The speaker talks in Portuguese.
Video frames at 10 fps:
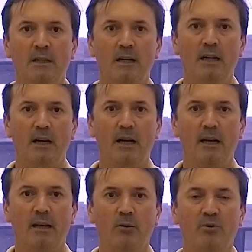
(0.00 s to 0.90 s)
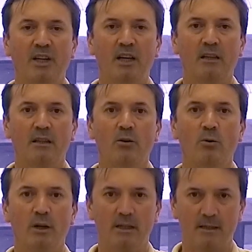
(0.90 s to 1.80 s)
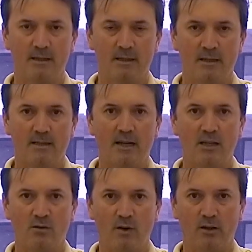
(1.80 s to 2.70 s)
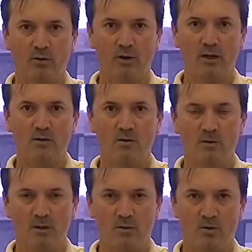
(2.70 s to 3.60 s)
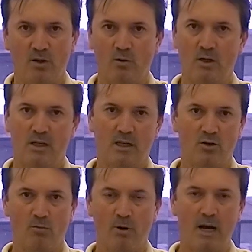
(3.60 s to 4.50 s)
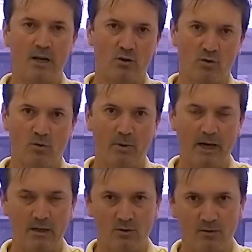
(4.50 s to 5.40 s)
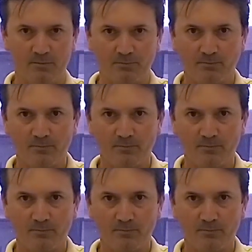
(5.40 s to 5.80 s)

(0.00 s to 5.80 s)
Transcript: ah, não tenha teores satisfatórios, os teores sejam baixos ou médios,